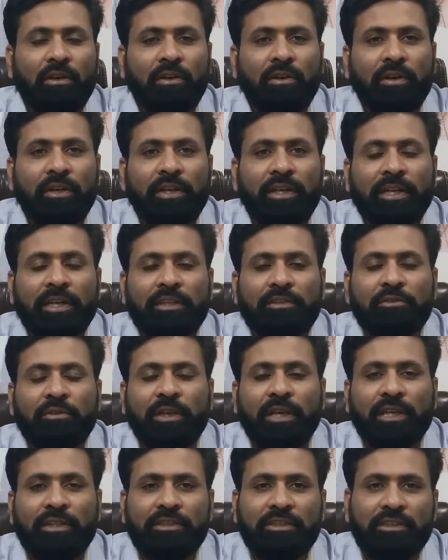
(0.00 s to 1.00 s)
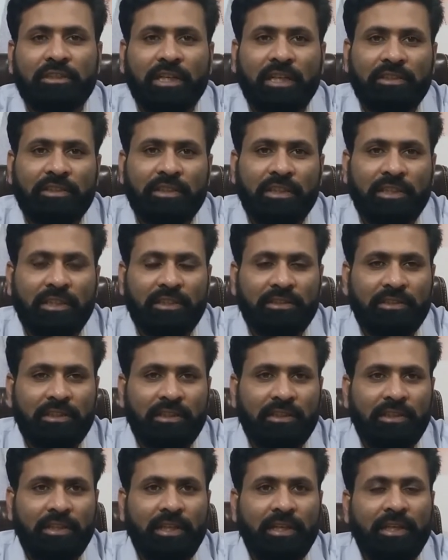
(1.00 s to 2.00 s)
और रीड जो है अच्छी तरह से कर
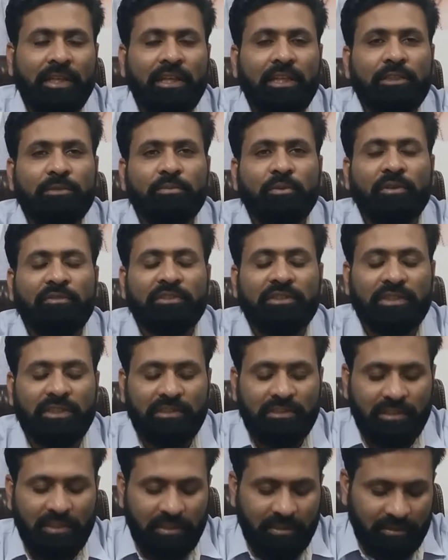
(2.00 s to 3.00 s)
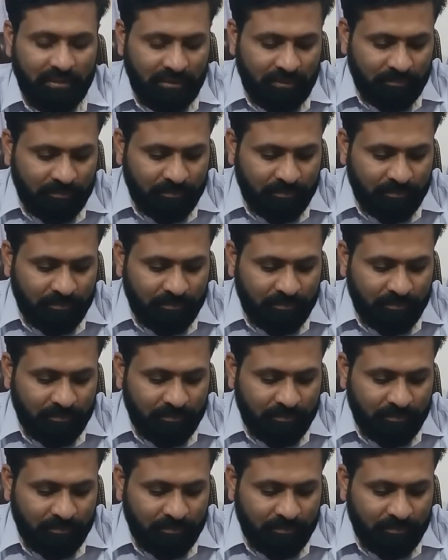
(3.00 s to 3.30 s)
सकते हैं इंग्लिश प्रोफिशेंसी लेटर